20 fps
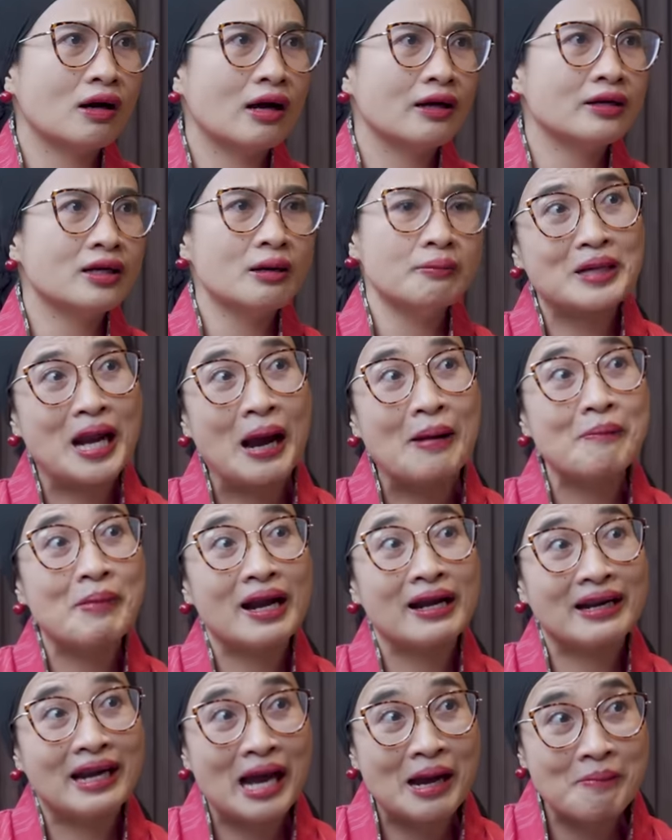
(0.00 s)
ada
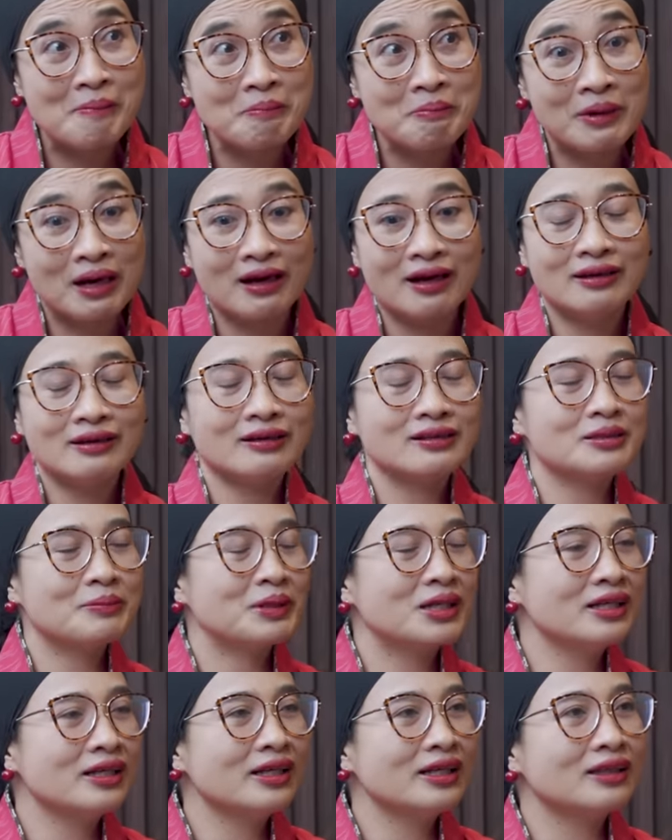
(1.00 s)
nama-nama yang
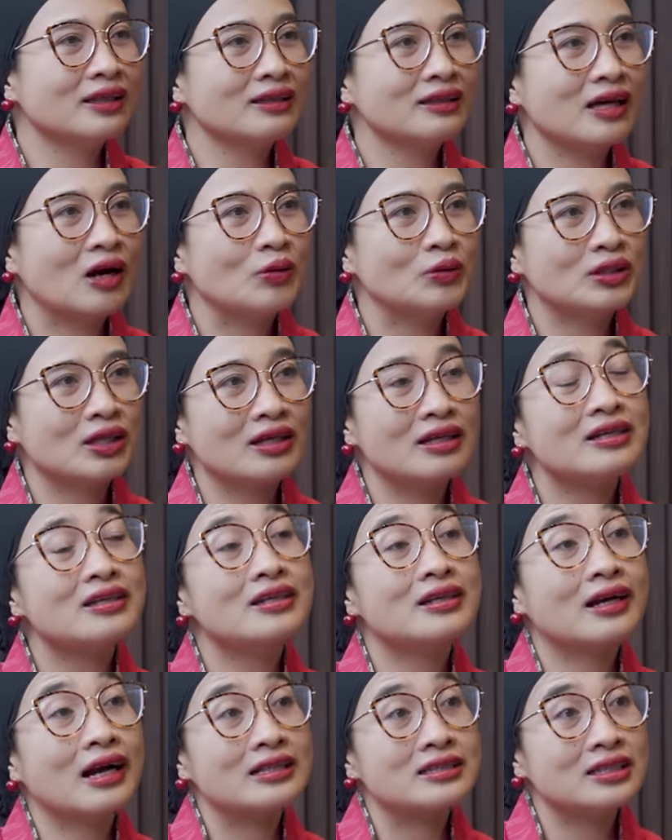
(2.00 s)
sebenarnya kita tahu
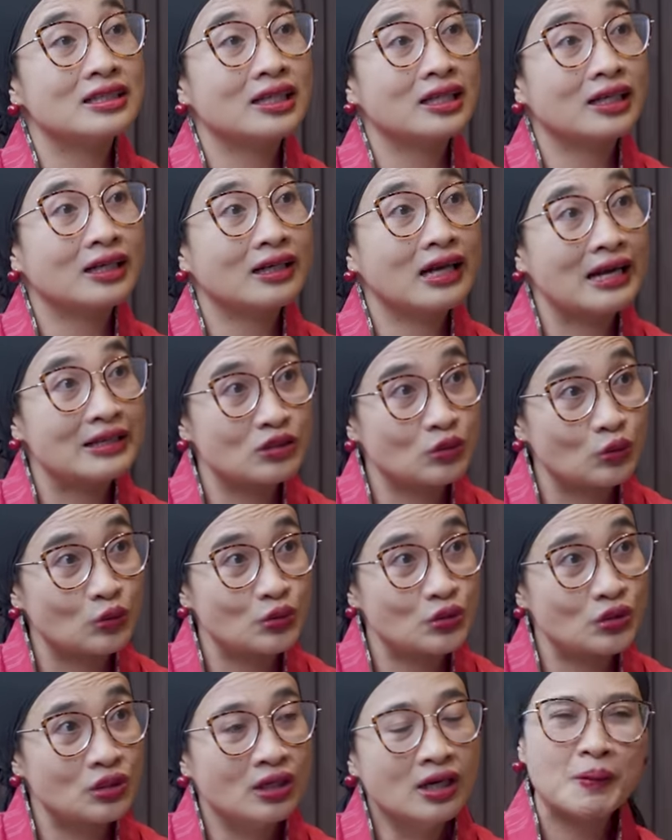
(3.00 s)
terindikasi
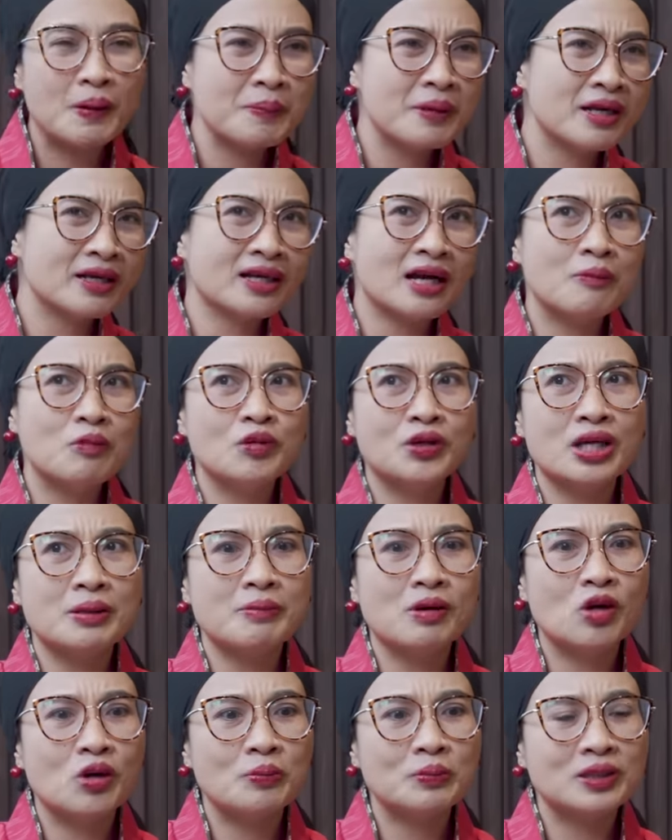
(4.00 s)
kasus bahwa okay. Iya. mereka mungkin
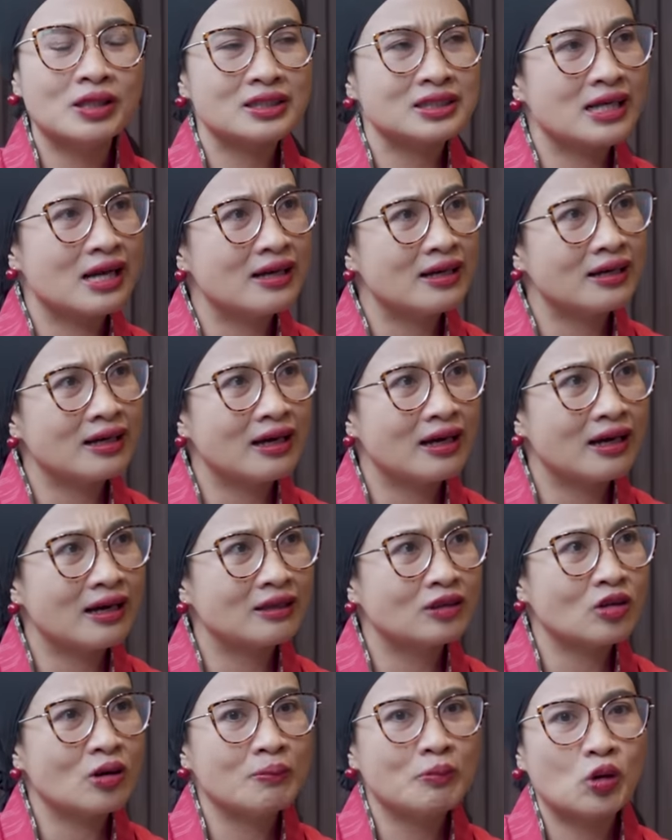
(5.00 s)
belum tersangka
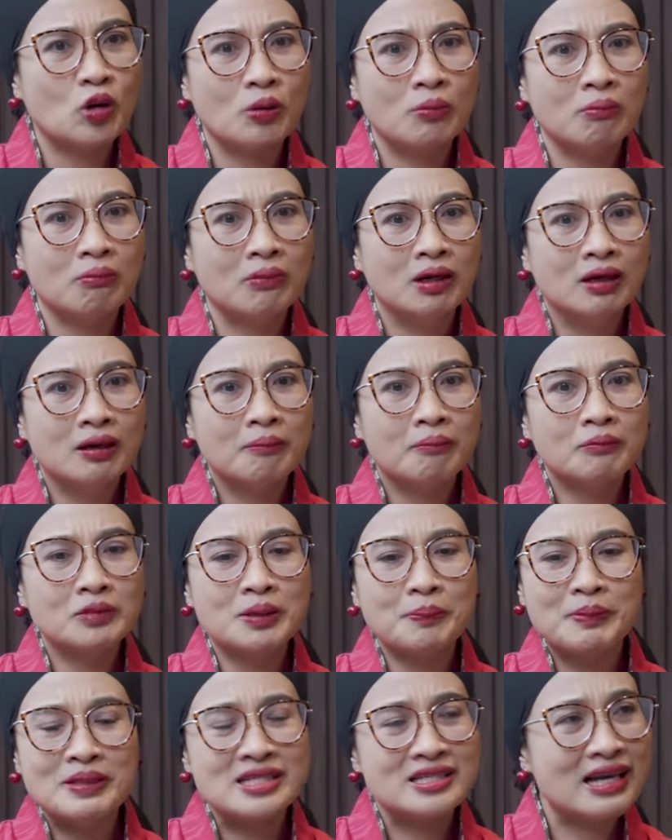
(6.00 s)
atau belum
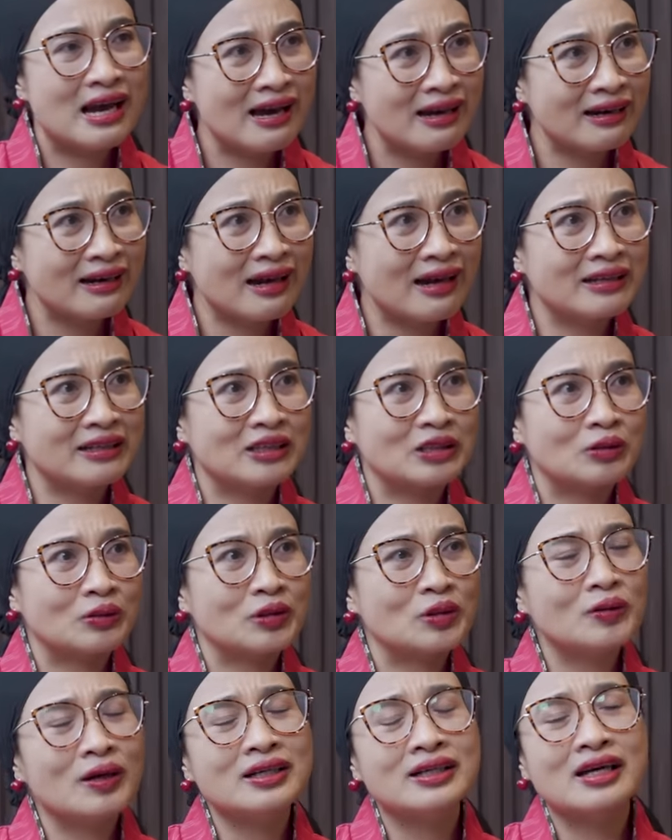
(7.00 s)
di penjara gitu.
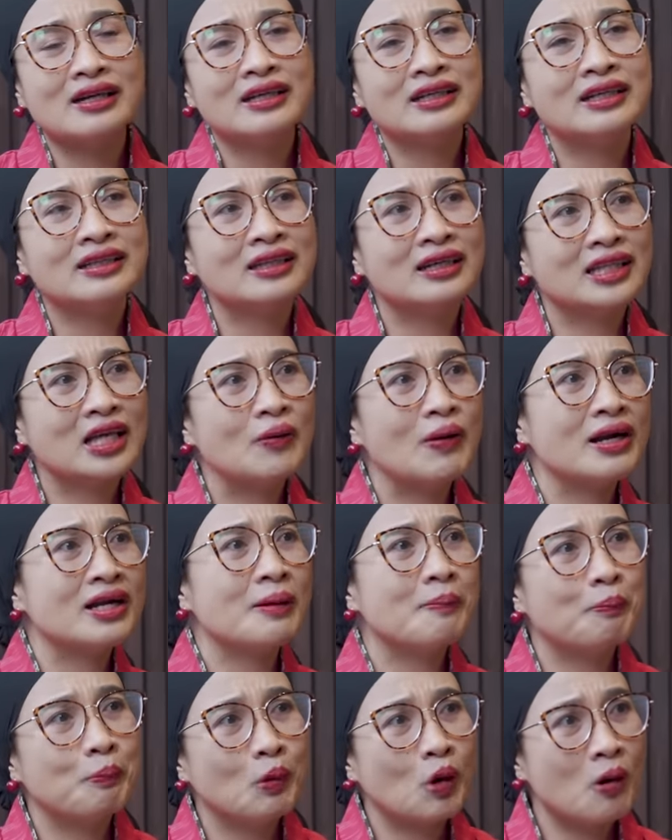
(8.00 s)
Itu kan karena kita tahu
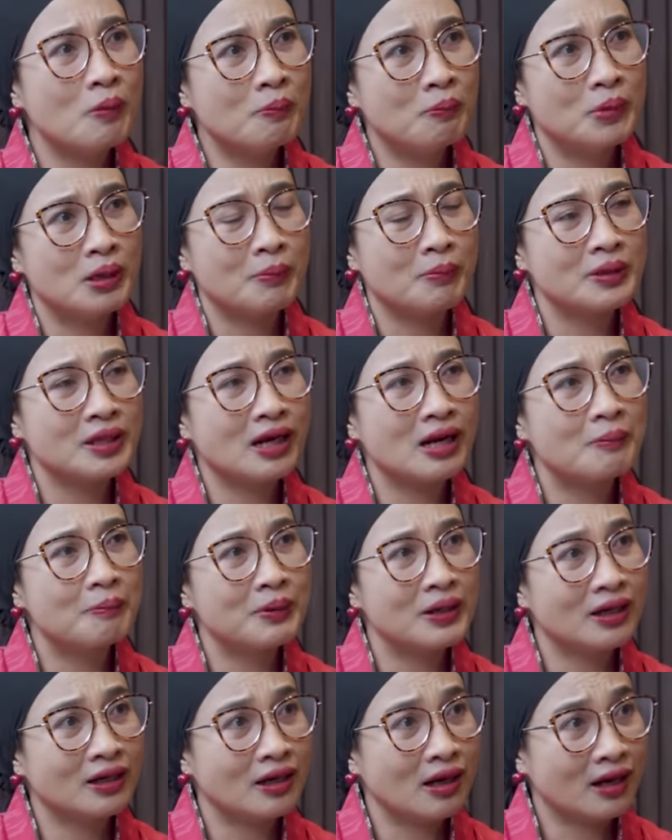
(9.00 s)
ada problem dalam
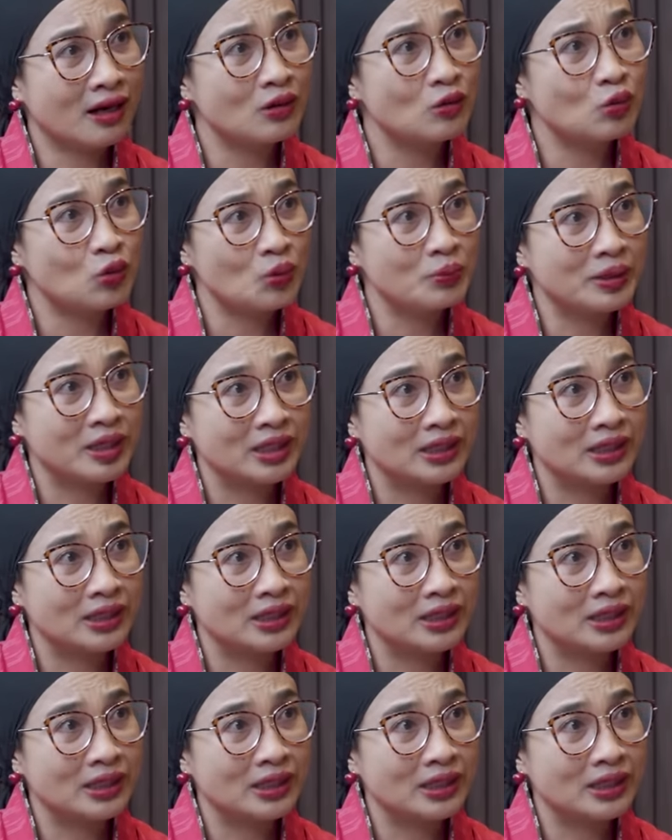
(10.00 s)
penegakan hukum